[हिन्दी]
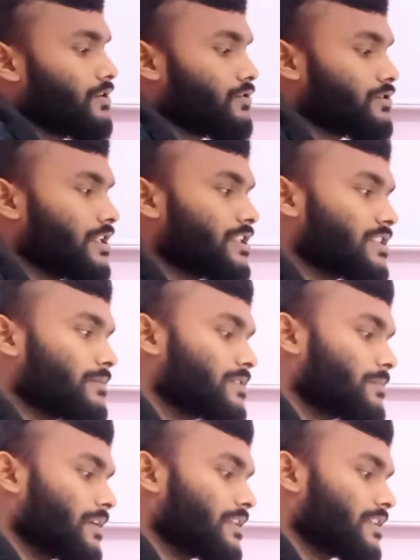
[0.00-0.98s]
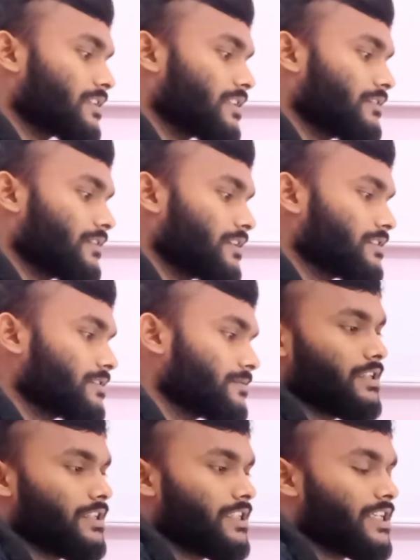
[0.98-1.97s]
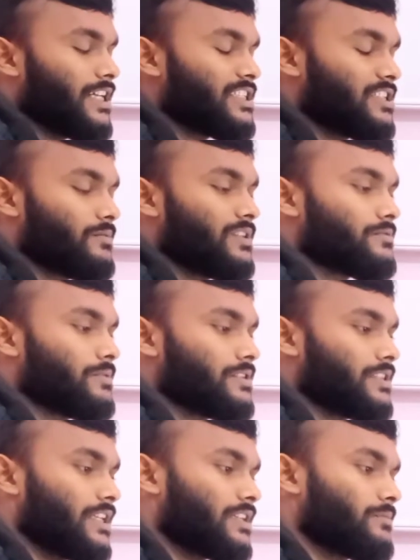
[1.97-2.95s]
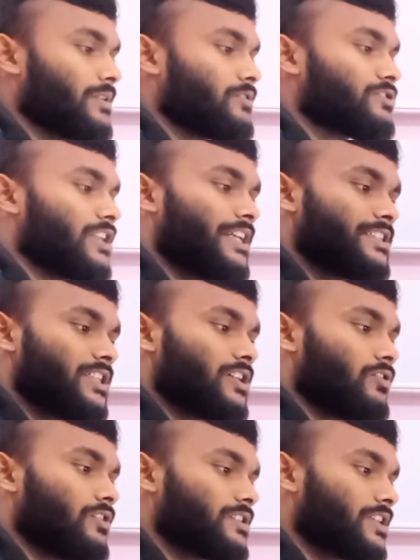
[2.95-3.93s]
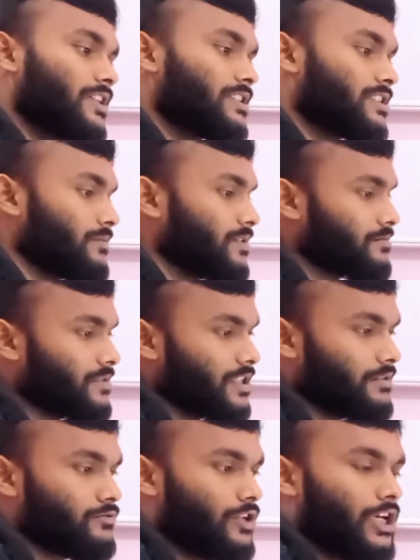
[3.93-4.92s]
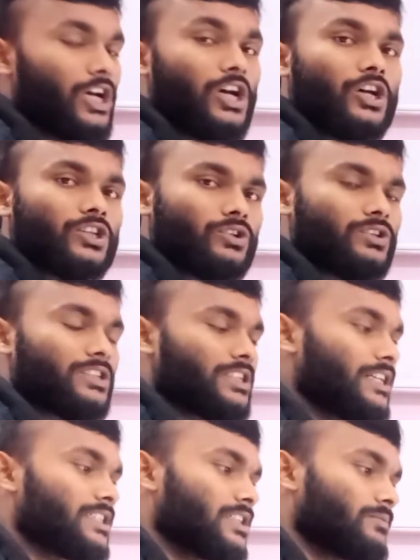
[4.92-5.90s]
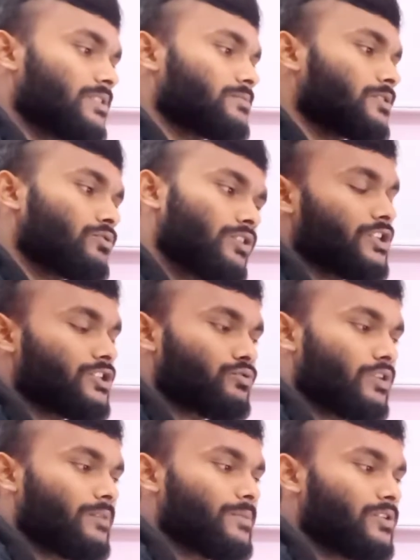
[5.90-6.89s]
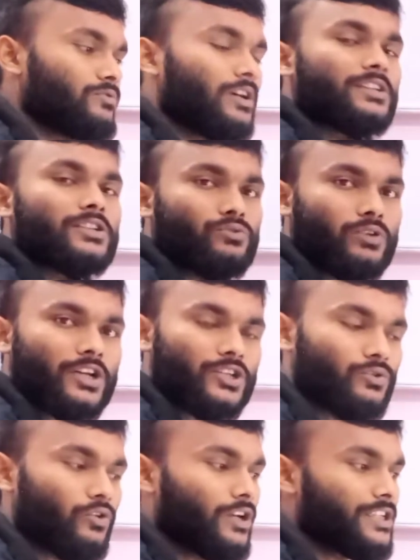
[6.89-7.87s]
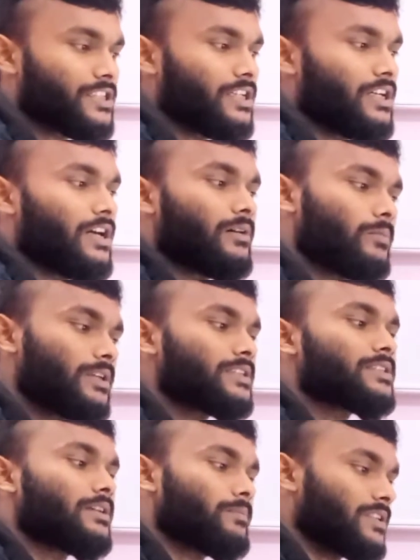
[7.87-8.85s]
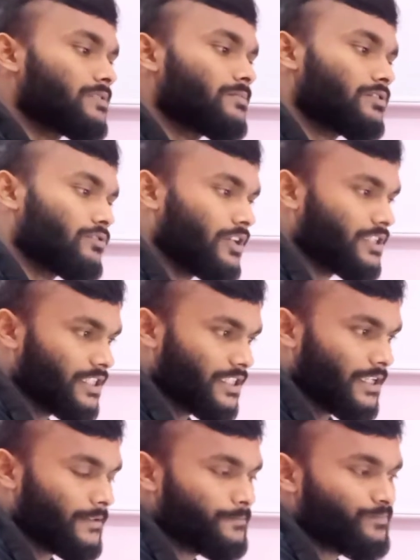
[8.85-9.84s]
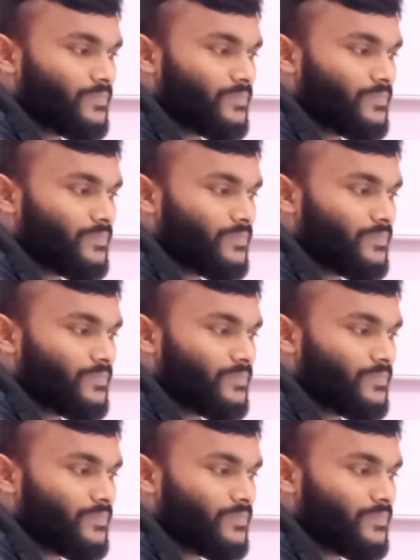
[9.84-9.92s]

तो चलिए सबसे पहले देखते हैं फ्रेंड्स इसका स्टेब्लिशमेंट यानी कि बेगूसराय इंजीनियरिंग कॉलेज का स्टेब्लिशमेंट कब हुआ तो इसका स्टेब्लिशमेंट 2016 में हुआ ये थोड़ा न्यू कॉलेज है बट इसका प्लेसमेंट थोड़ा ठीक है